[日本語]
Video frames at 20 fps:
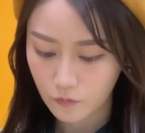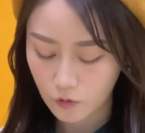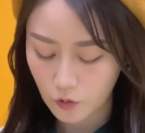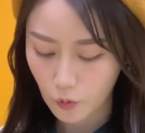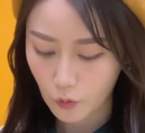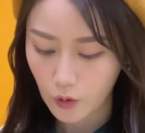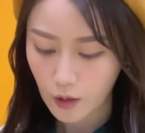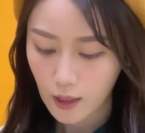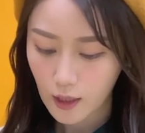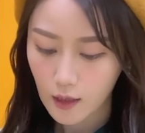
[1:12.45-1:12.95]

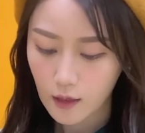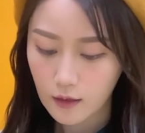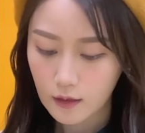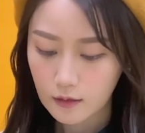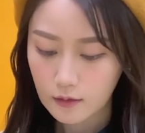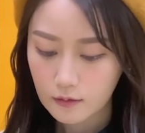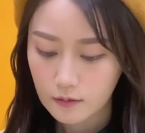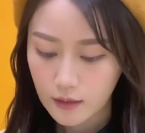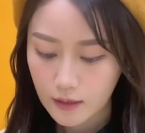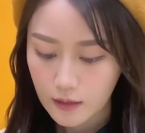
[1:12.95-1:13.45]
と、
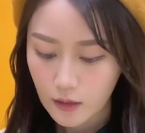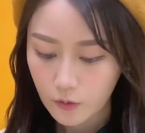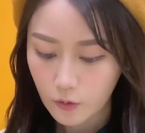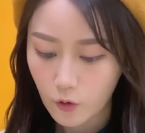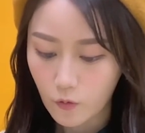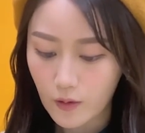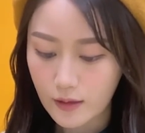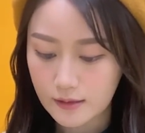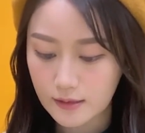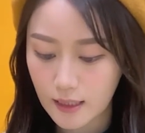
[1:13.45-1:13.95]
七
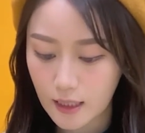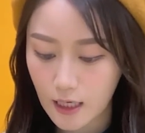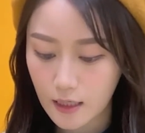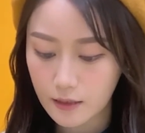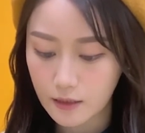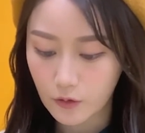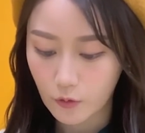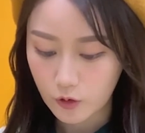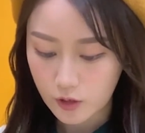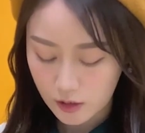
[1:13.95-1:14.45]
子はさら
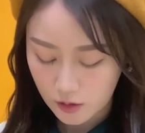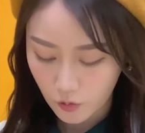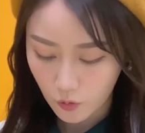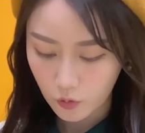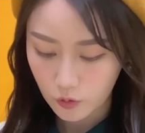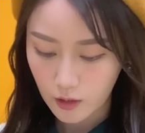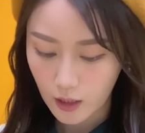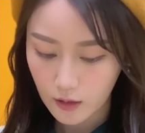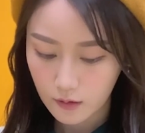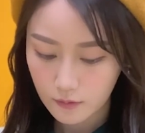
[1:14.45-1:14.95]
に落ち
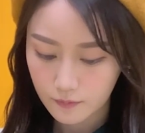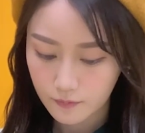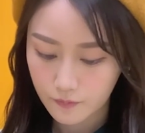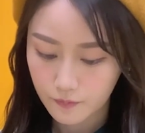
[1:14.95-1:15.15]
込んだ。